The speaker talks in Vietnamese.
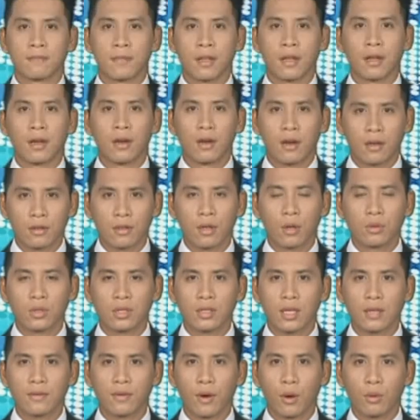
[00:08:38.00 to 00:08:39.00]
Thủ tướng Chính
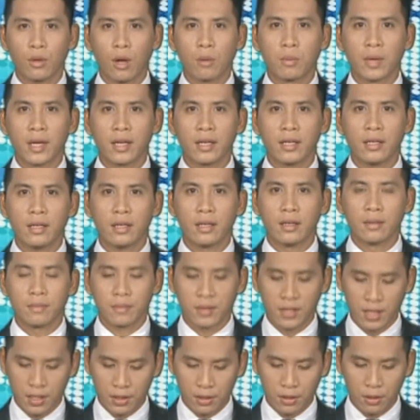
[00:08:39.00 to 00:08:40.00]
phủ đồng ý dừng
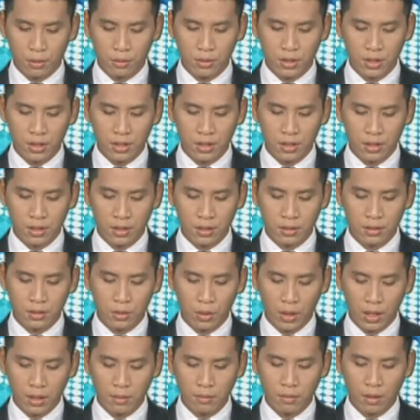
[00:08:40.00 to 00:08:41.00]
chủ trương chuyển
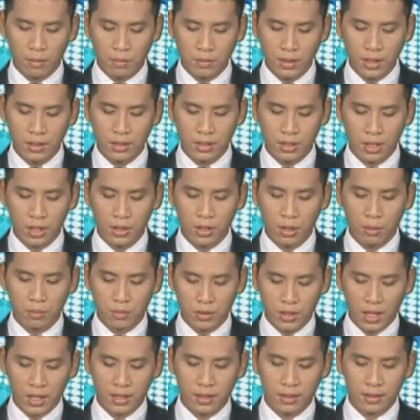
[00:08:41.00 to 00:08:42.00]
mục đích sử dụng
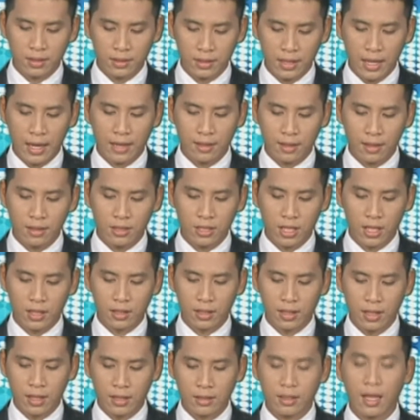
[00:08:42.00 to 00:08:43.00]
rừng và đất rừng
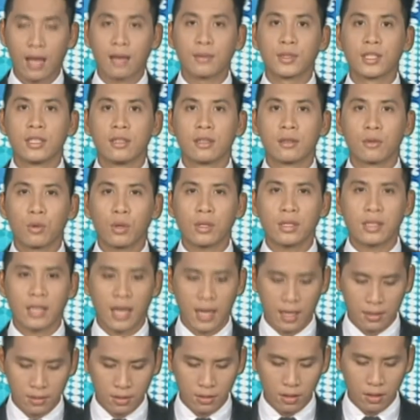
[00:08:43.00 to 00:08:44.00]
tại trường quốc gia
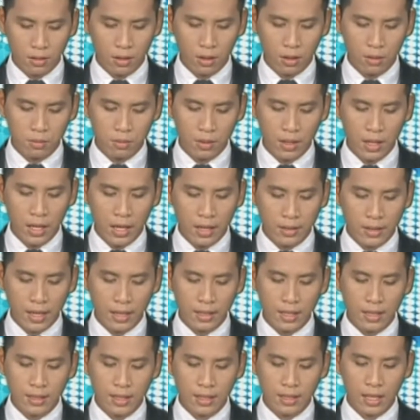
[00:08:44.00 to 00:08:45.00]
Chóc Đôm để xây dựng
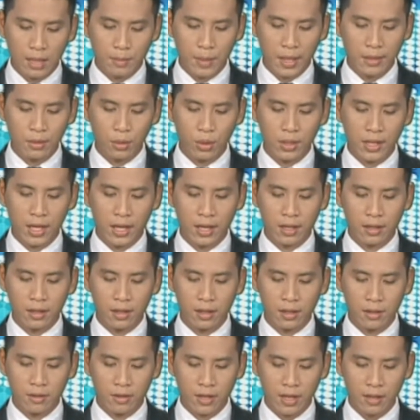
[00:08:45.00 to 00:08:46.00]
nhà máy thủy điện
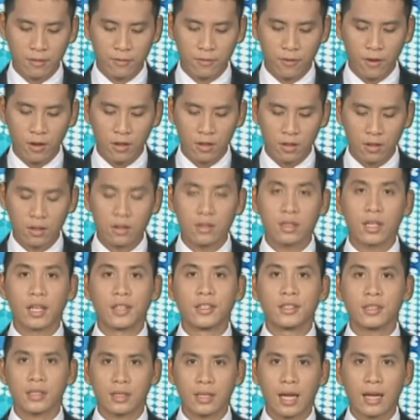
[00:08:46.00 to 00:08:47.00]
Rangford, tỉnh
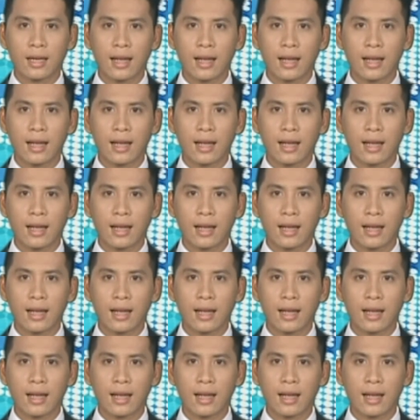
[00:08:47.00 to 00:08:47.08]
Đắk Lắk.